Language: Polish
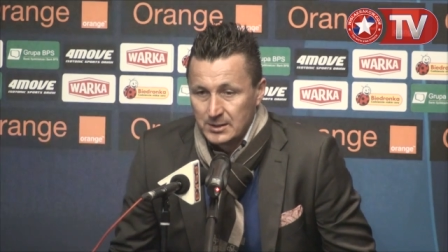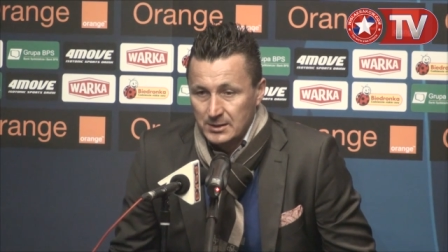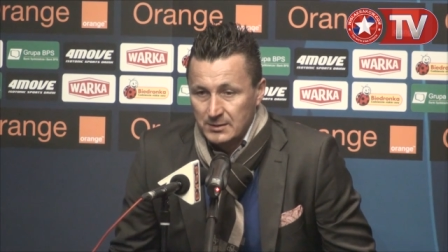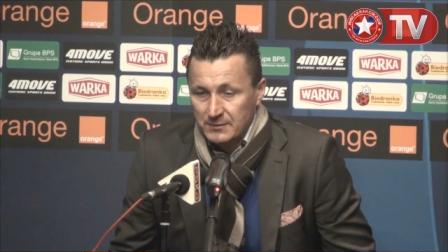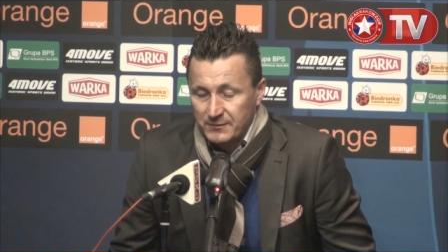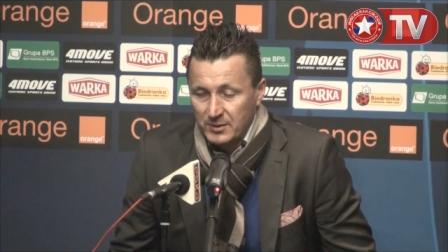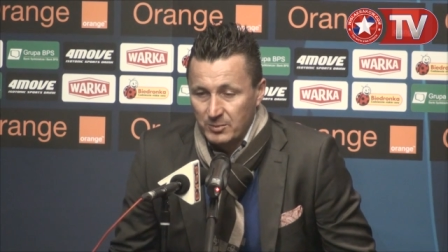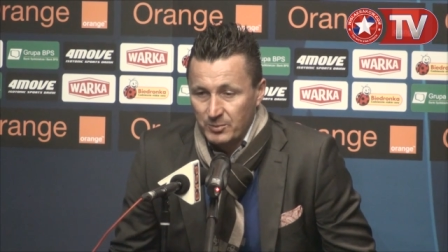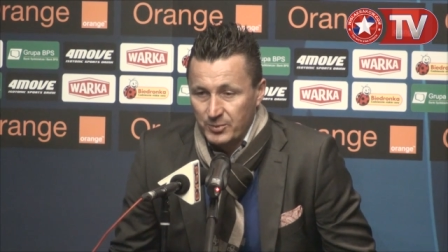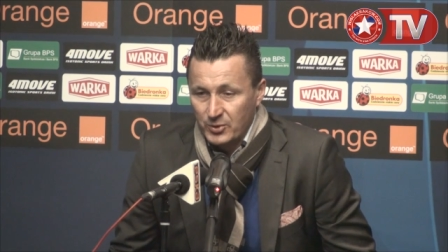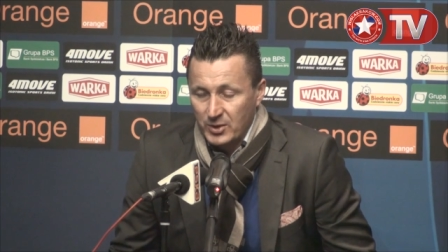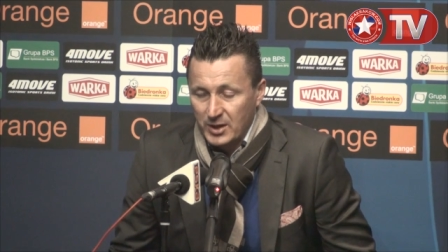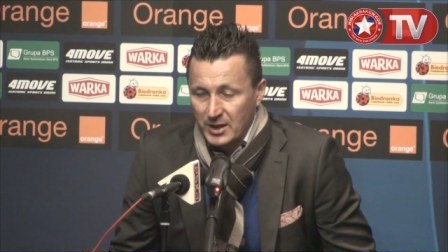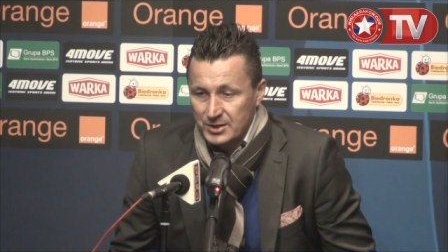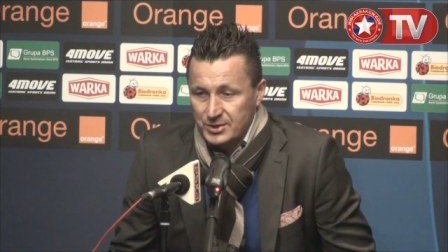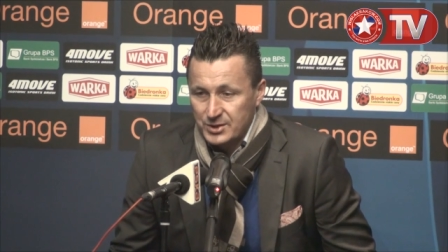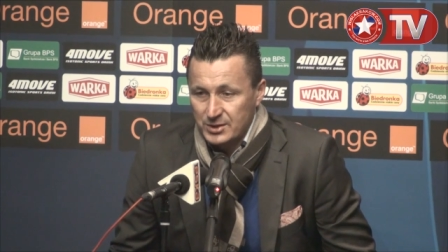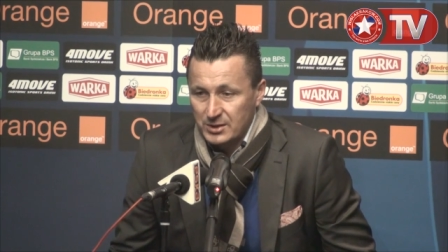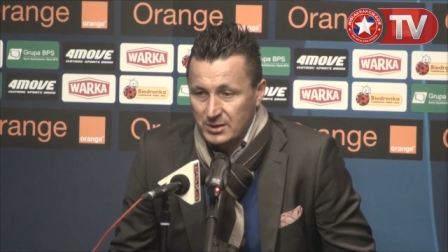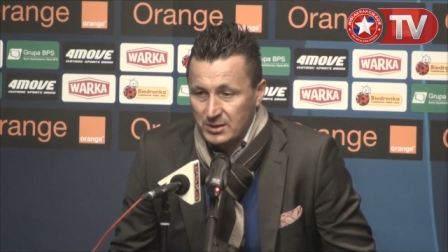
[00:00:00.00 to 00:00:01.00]
w tym
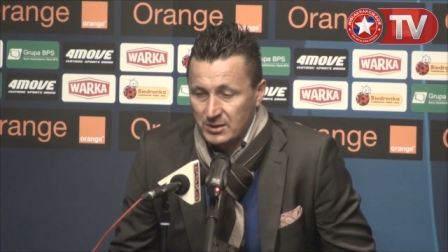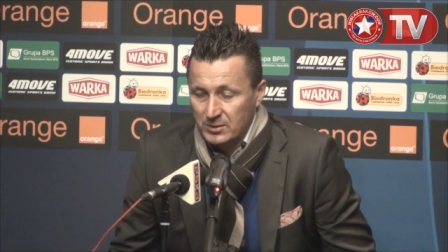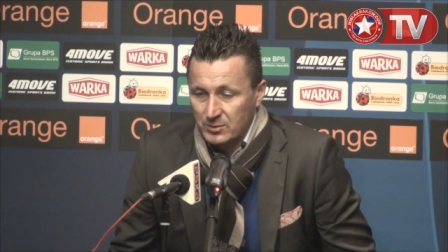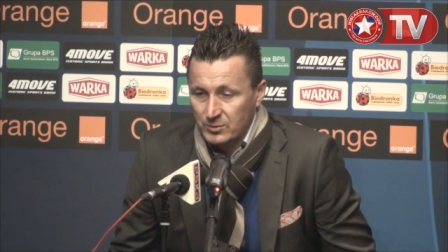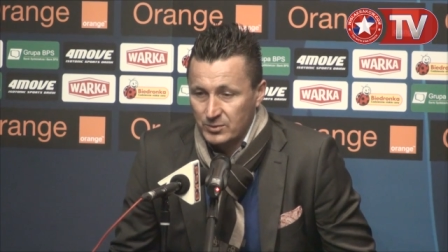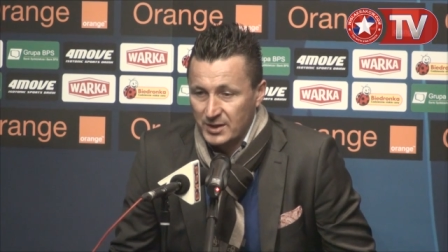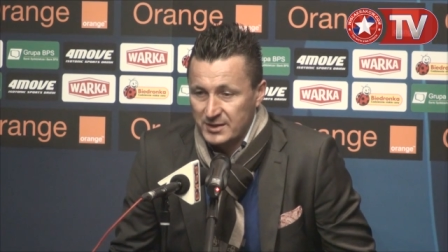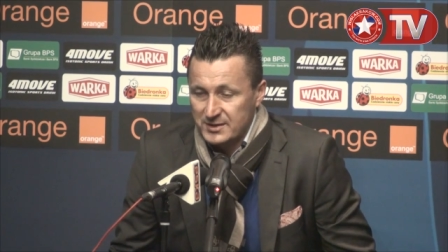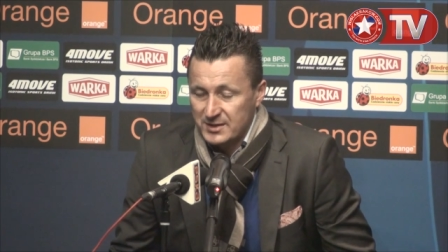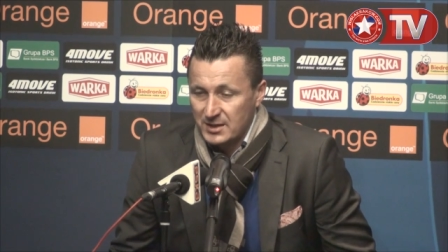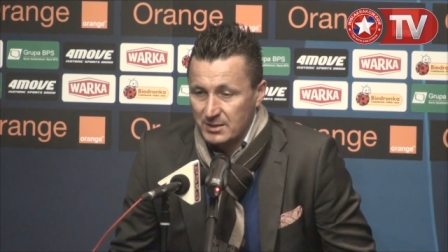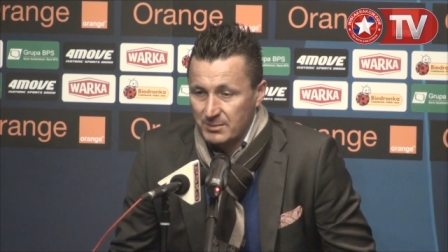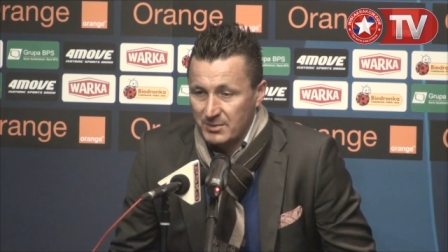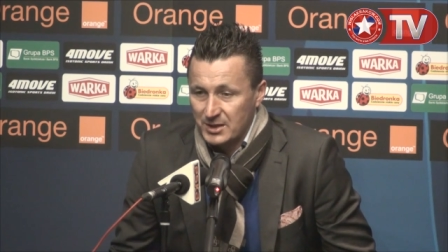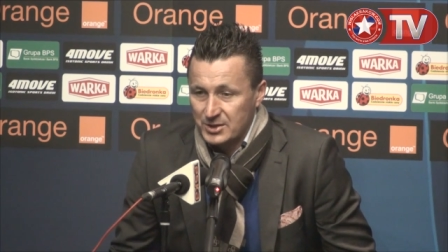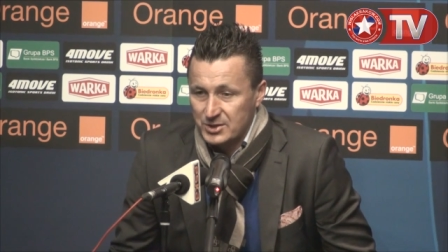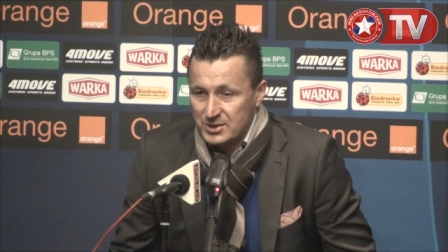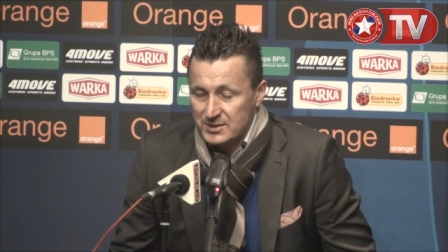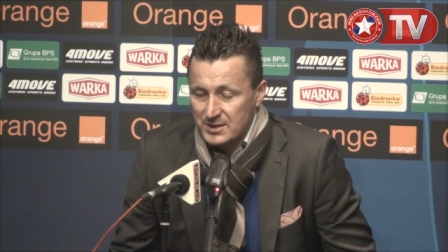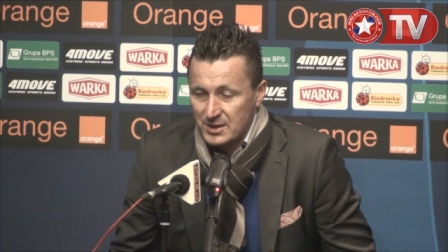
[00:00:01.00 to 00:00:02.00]
pucharze u nas ten
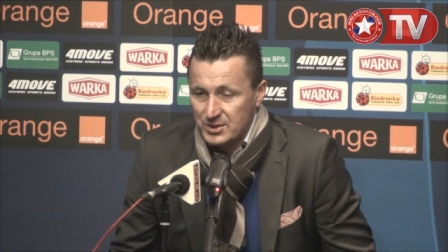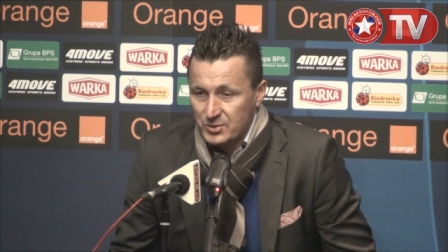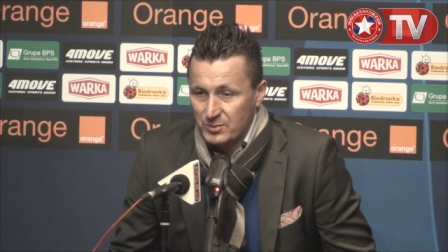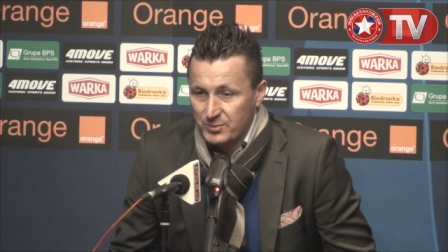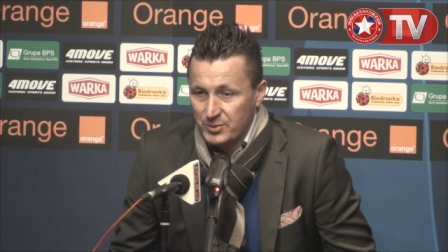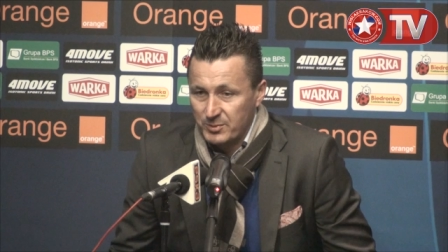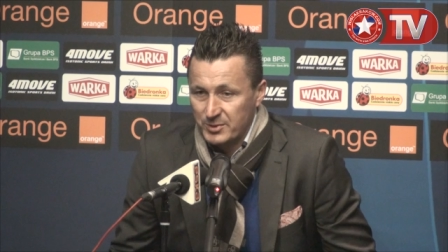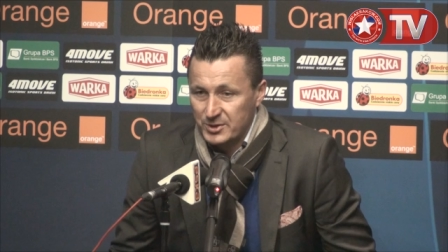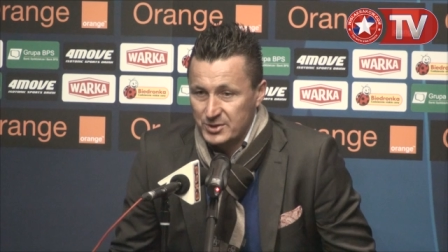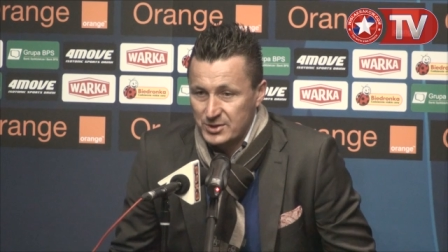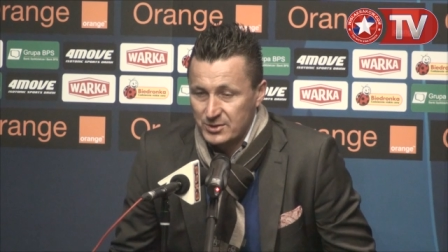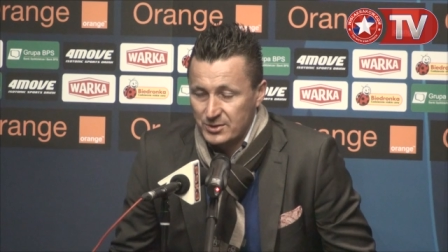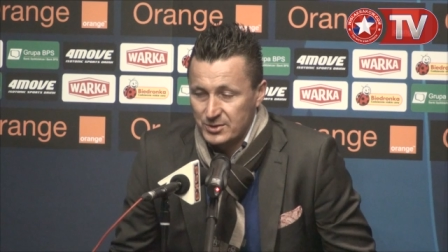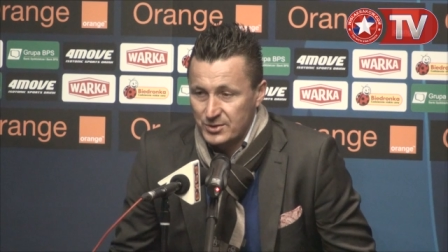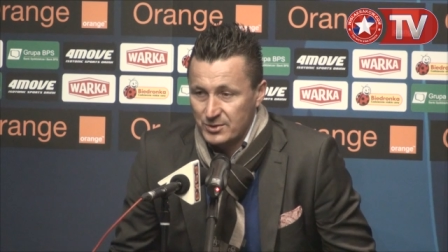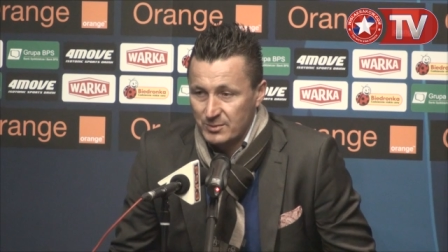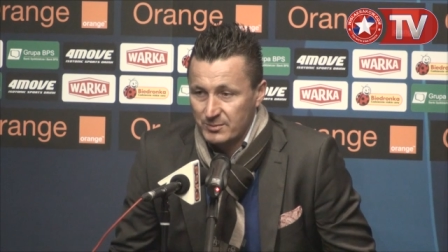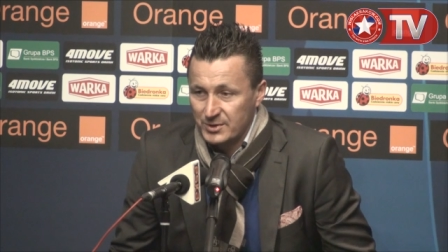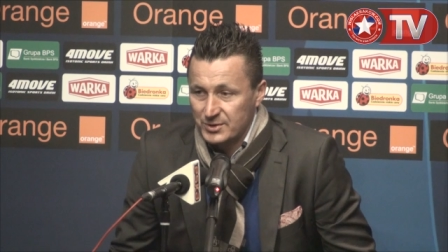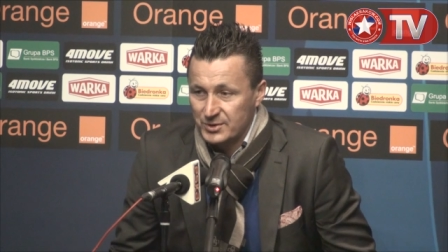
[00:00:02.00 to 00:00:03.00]
mecz z naszą
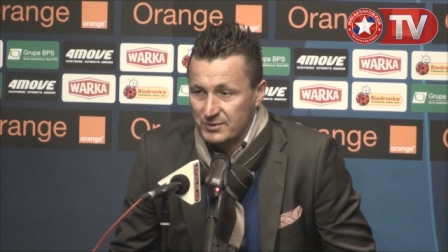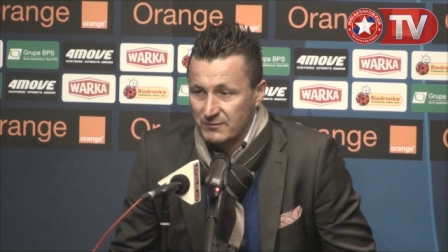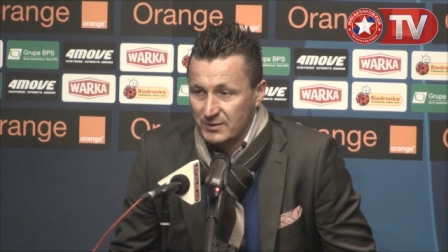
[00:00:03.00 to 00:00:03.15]
publicznością będzie